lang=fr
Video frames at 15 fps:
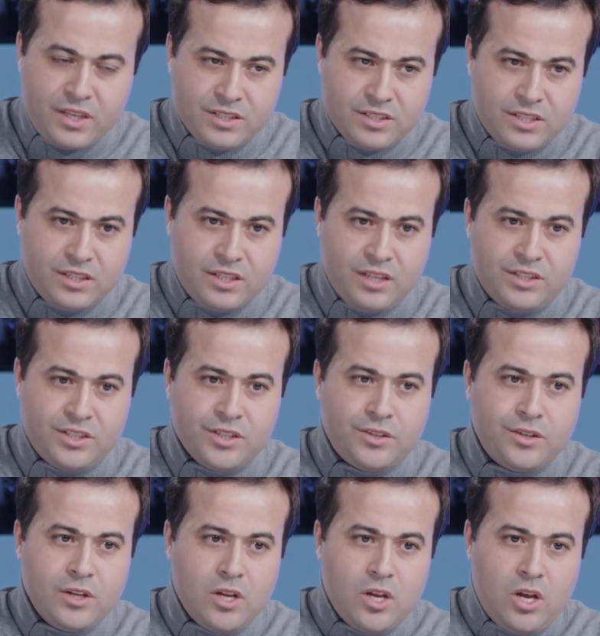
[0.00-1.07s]
C'est-à-dire
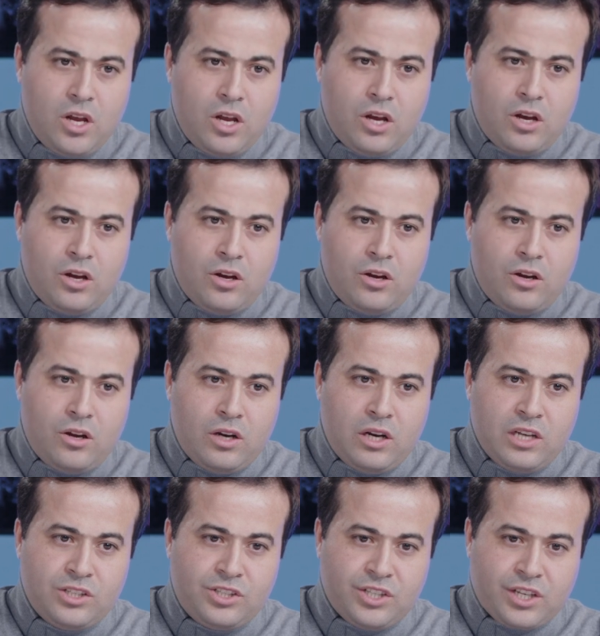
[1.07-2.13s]
euh,
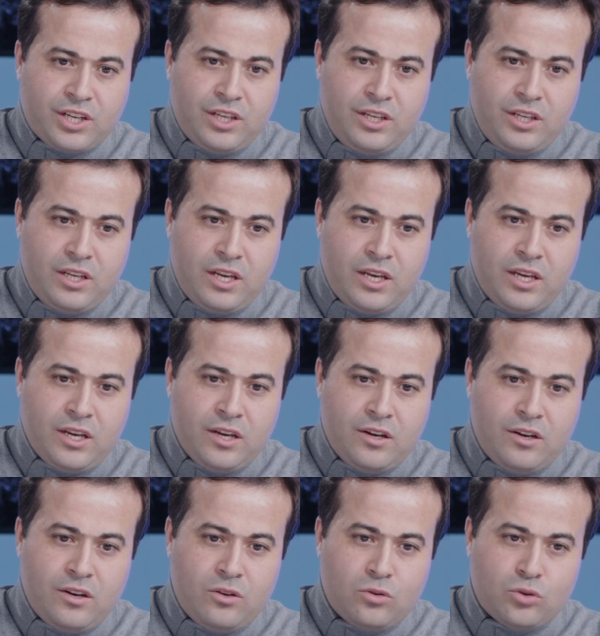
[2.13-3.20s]
l'Algérie et
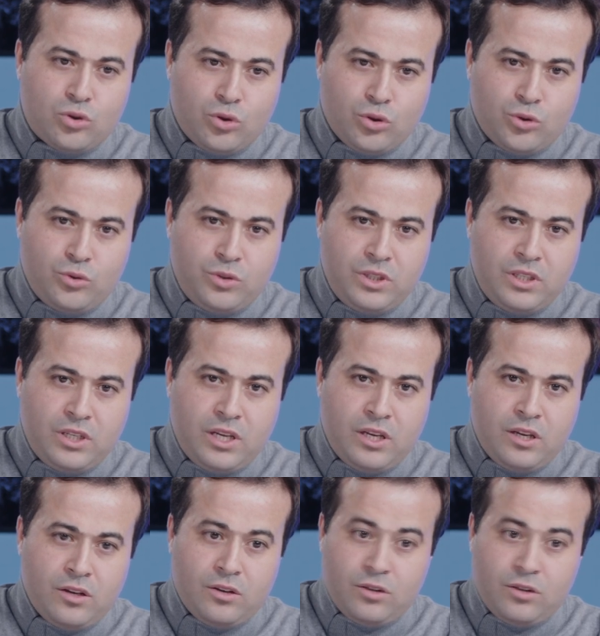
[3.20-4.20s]
euh, aujourd'hui, et,